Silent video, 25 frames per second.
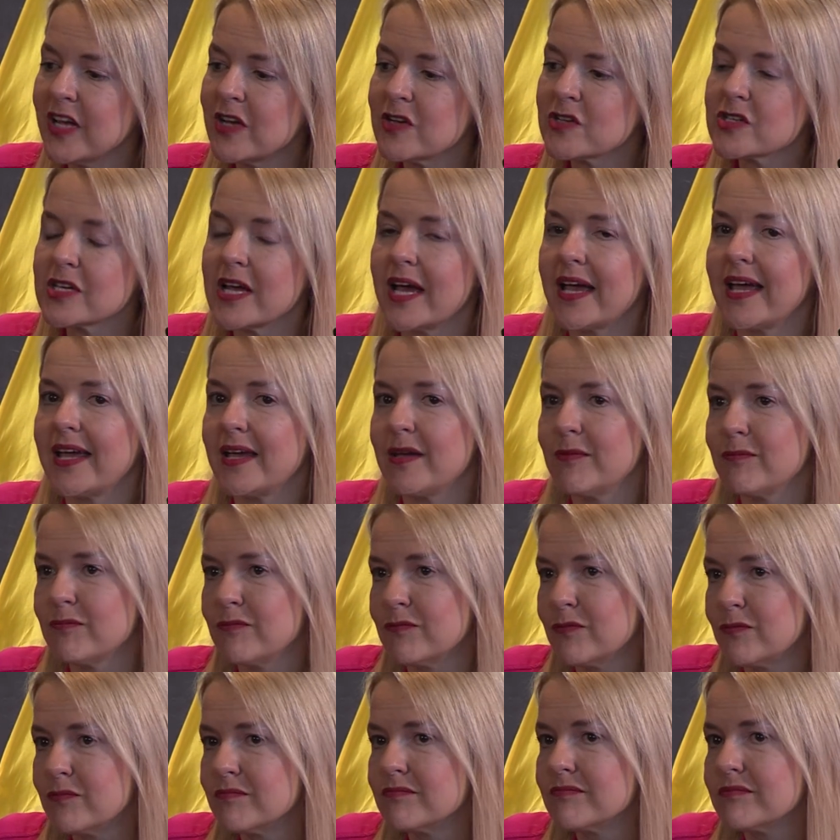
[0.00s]
O sea,
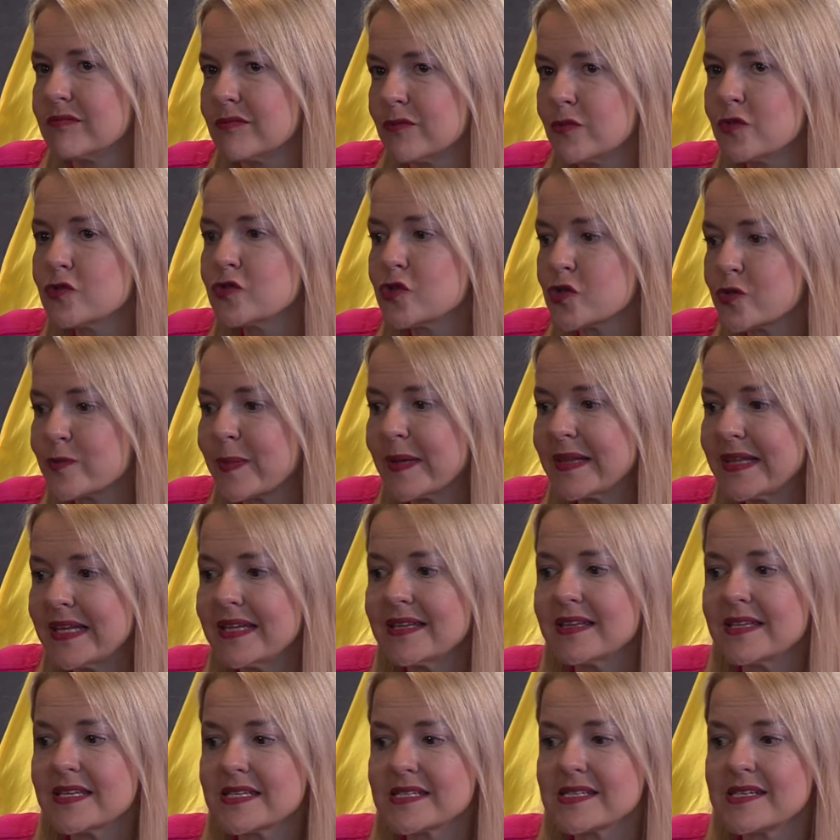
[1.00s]
en muchos
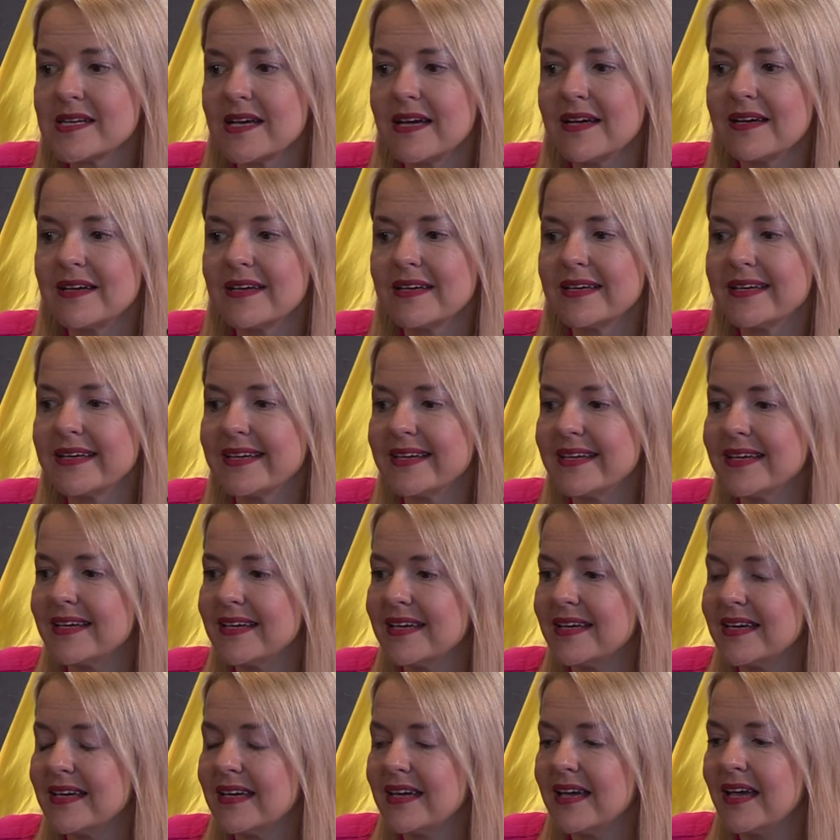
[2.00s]
pacientes ya
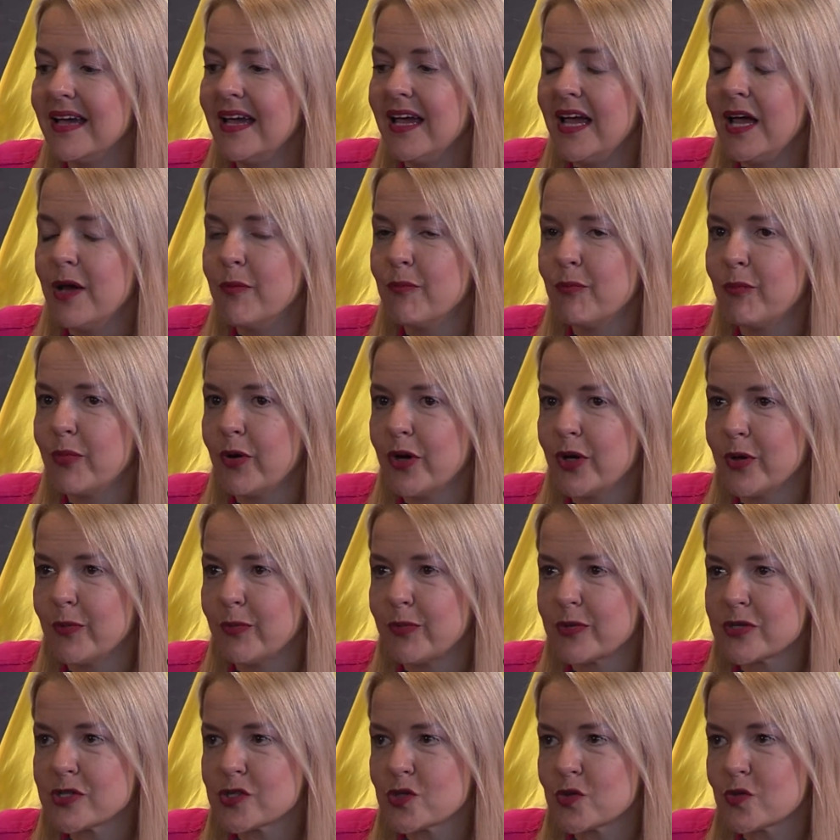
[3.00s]
eh, bueno,
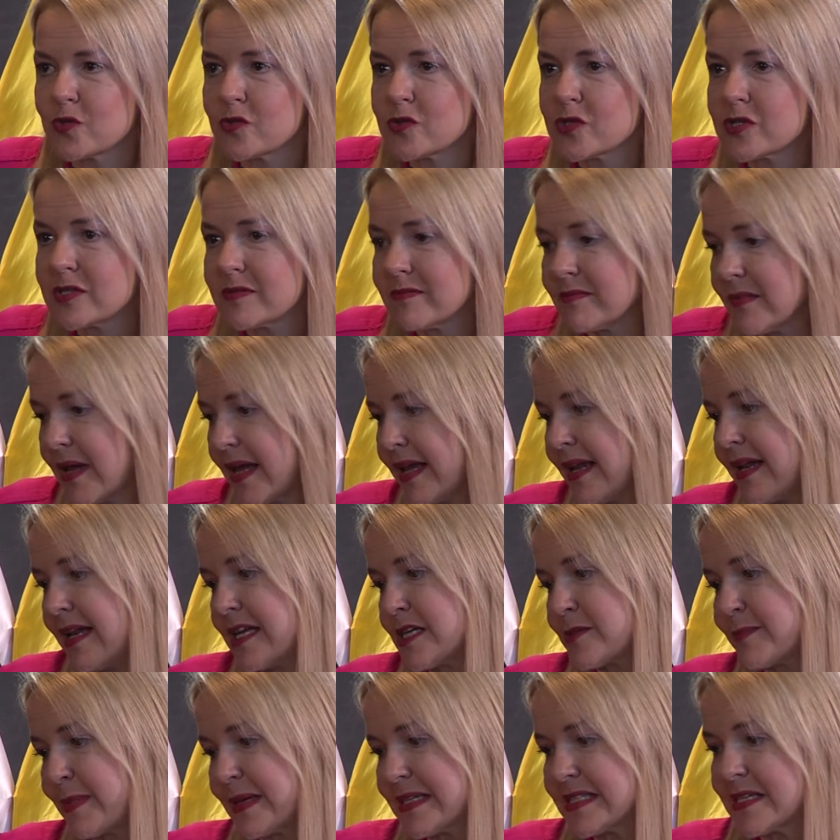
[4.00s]
pues eh,
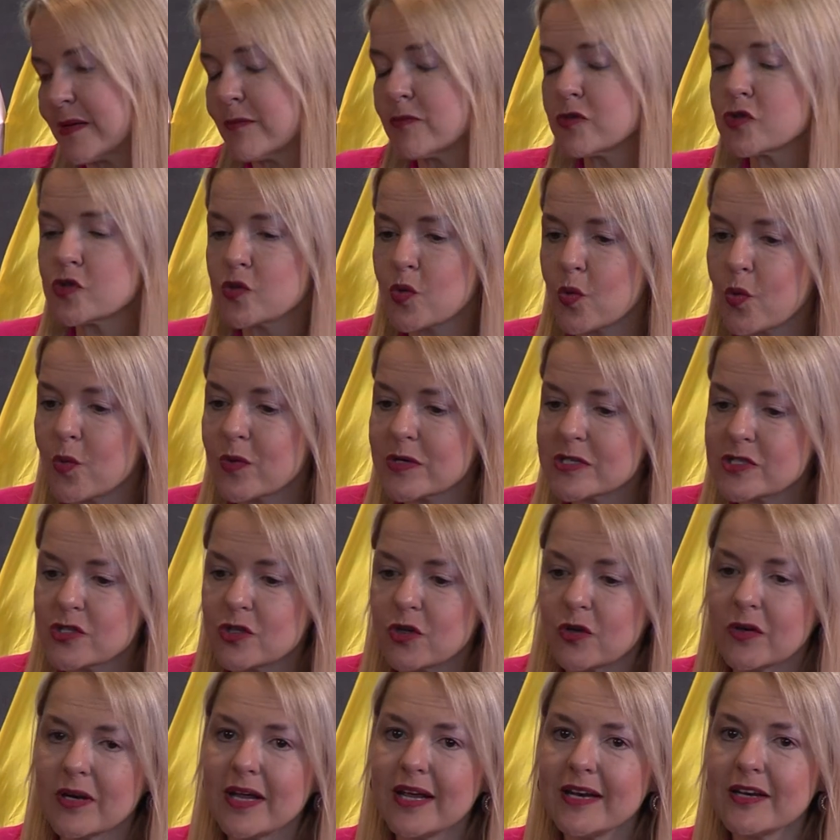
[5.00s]
les pasamos un
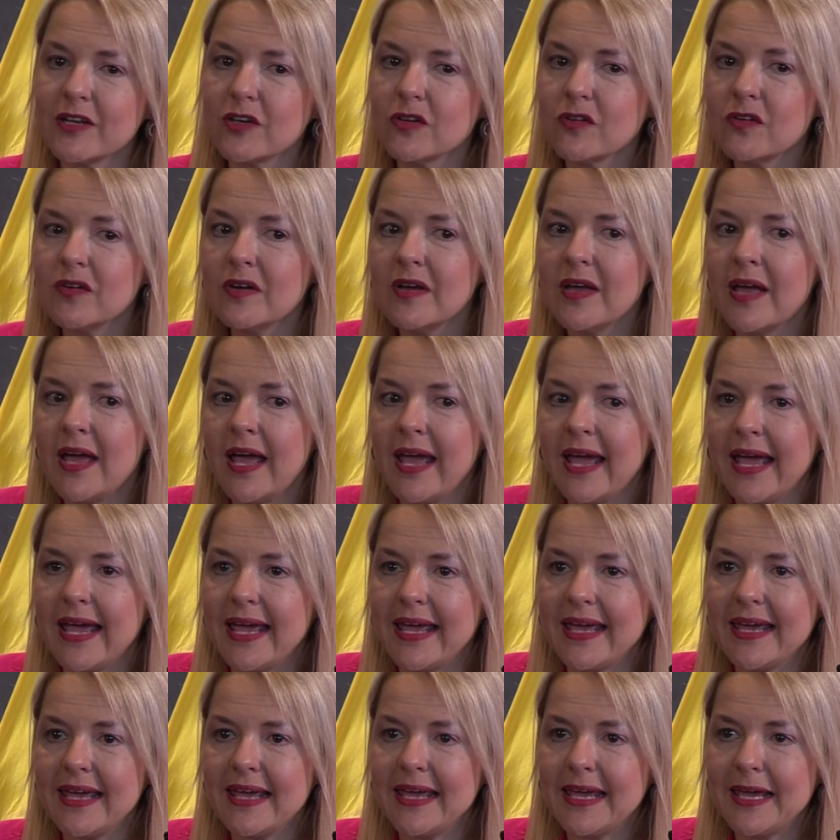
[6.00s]
cuestionario
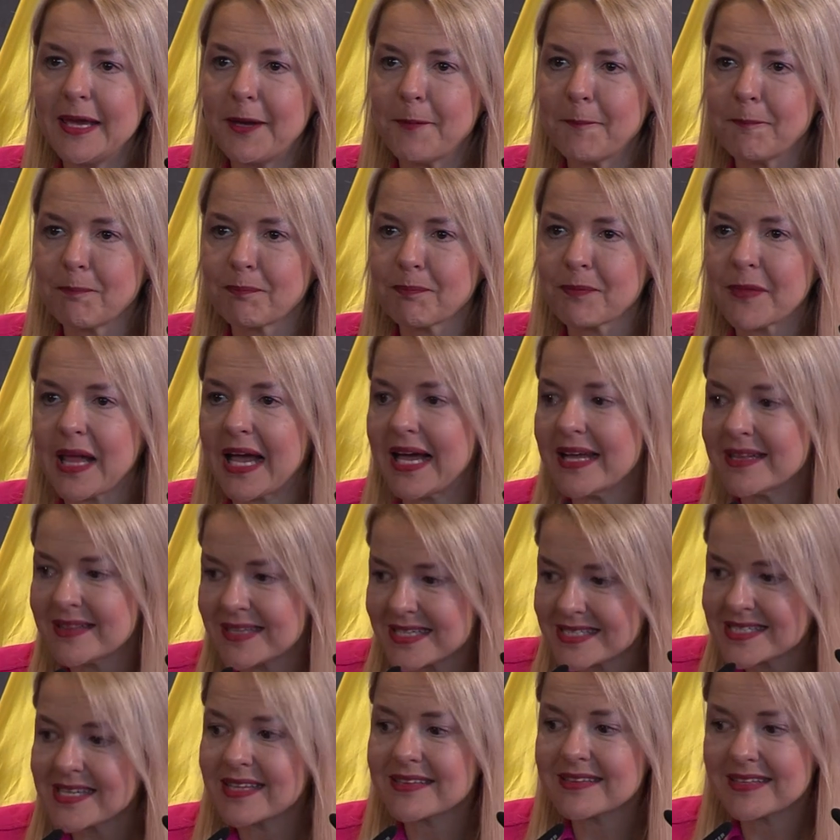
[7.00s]
em,
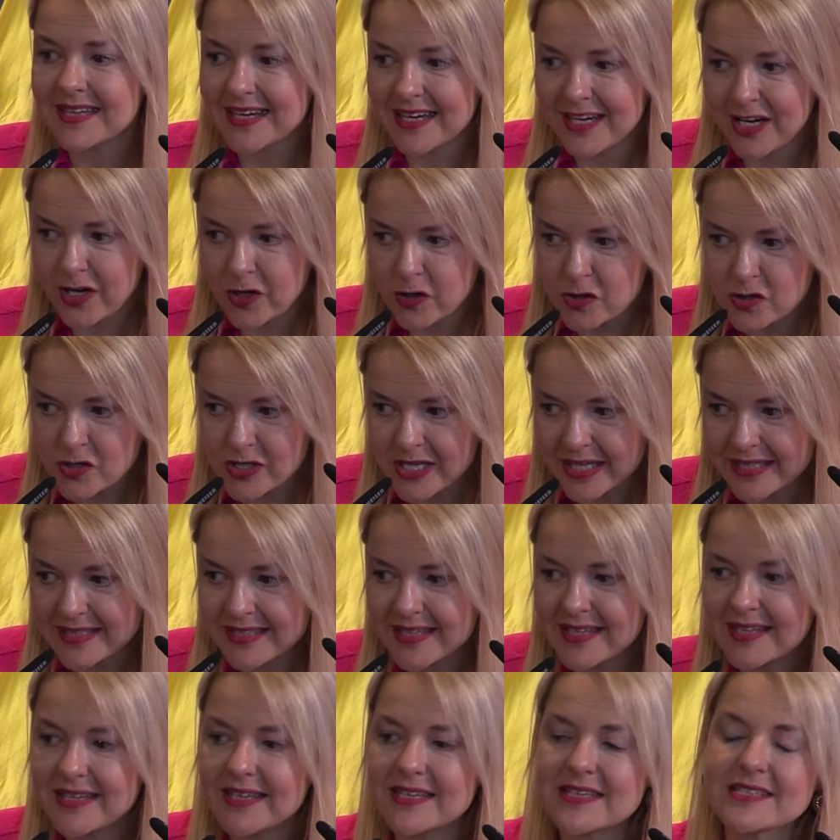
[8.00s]
antes de entrar en los
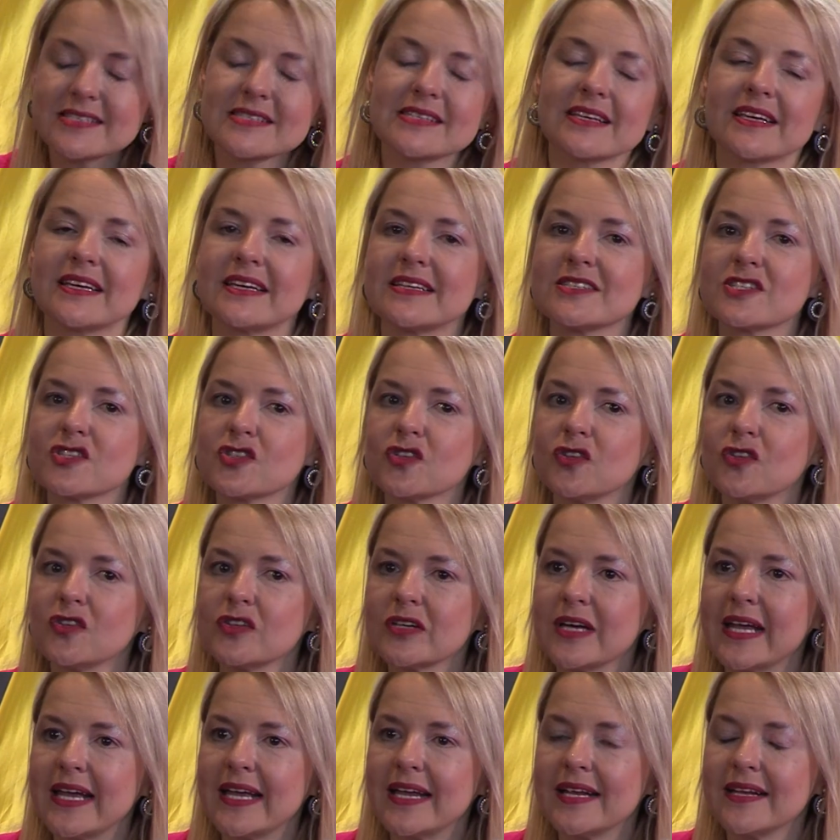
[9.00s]
talleres, que
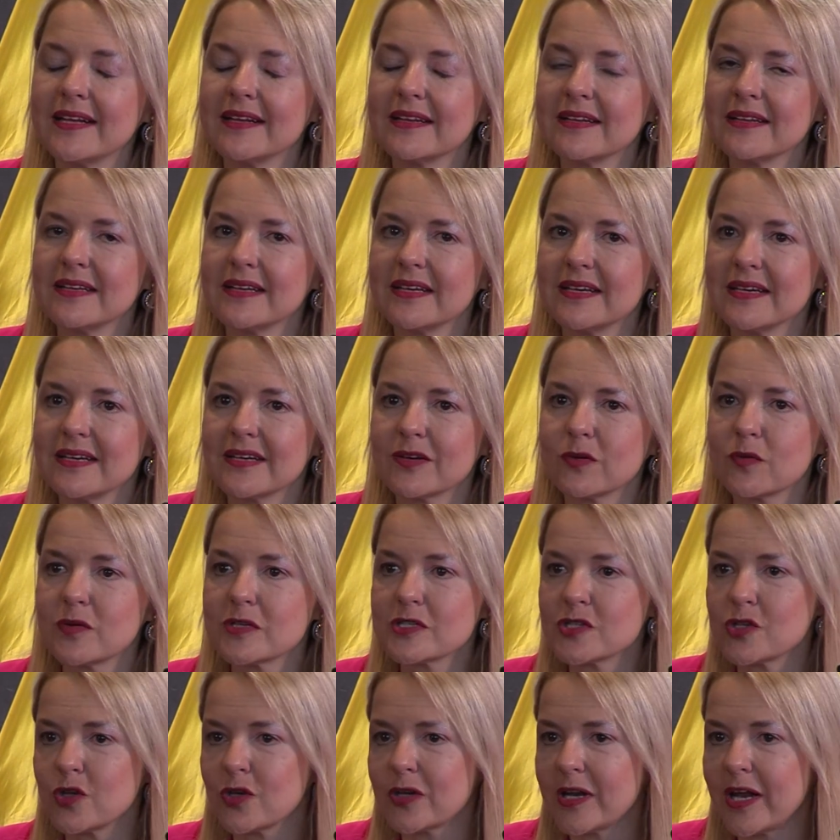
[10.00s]
son el, eh,
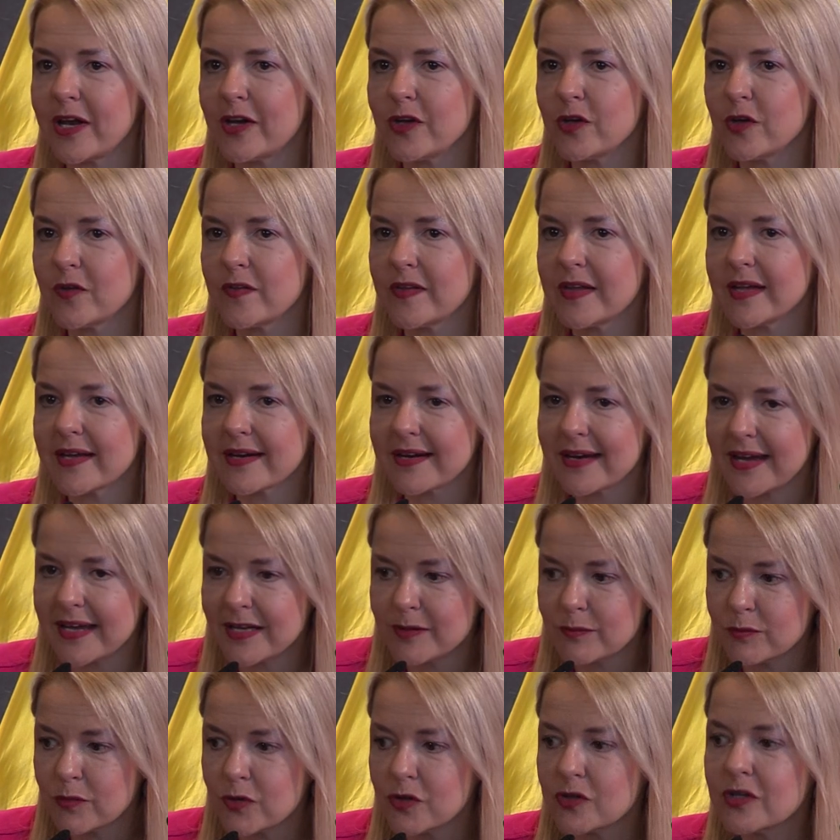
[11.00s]
cuestionario de
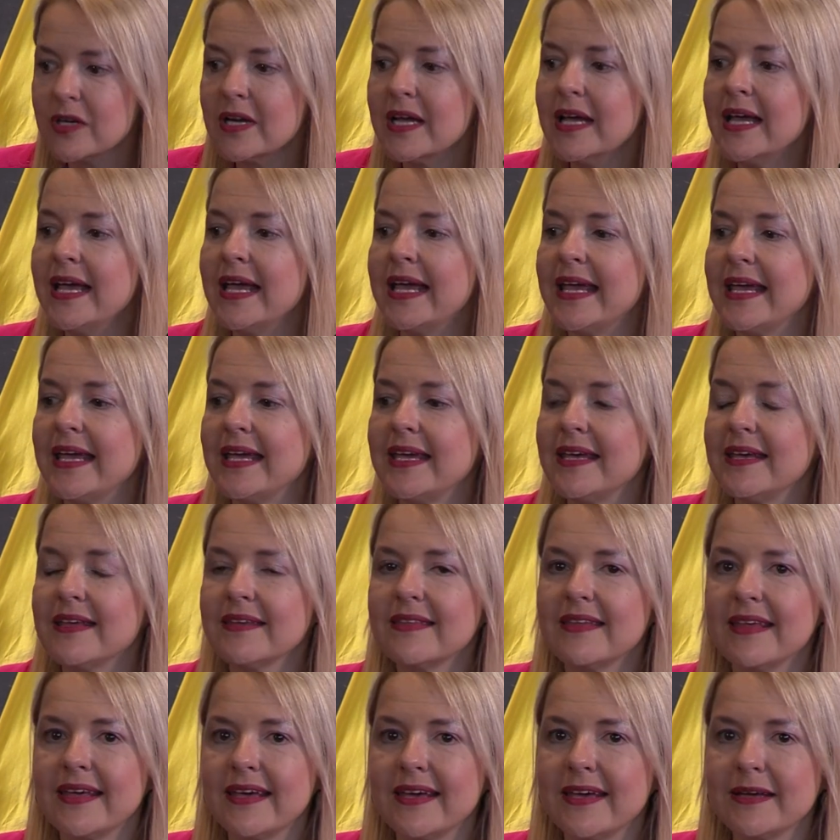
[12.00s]
Raymond y
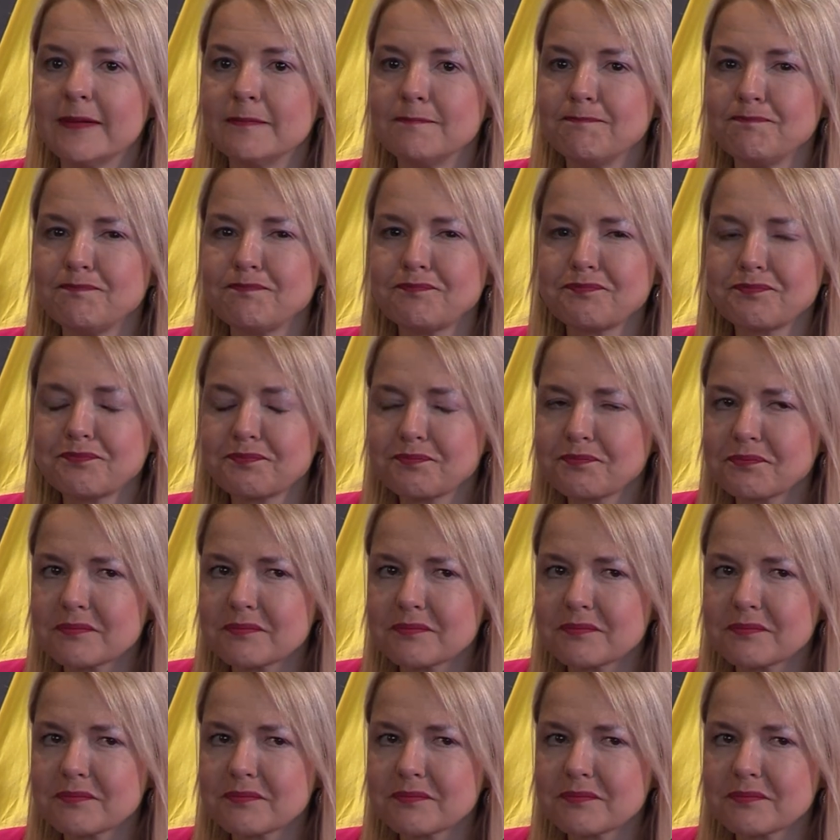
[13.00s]
de, mm,